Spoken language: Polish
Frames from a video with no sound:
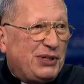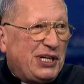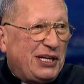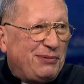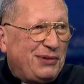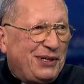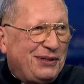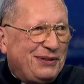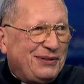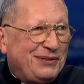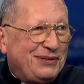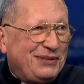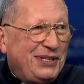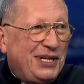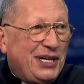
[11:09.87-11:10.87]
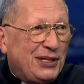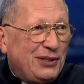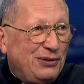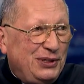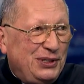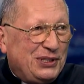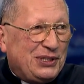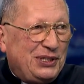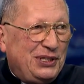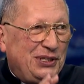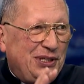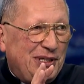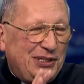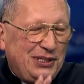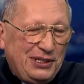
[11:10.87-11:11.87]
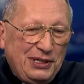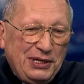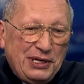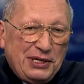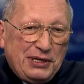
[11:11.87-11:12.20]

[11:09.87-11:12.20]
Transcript: bynajmniej niekatolickich nie, nie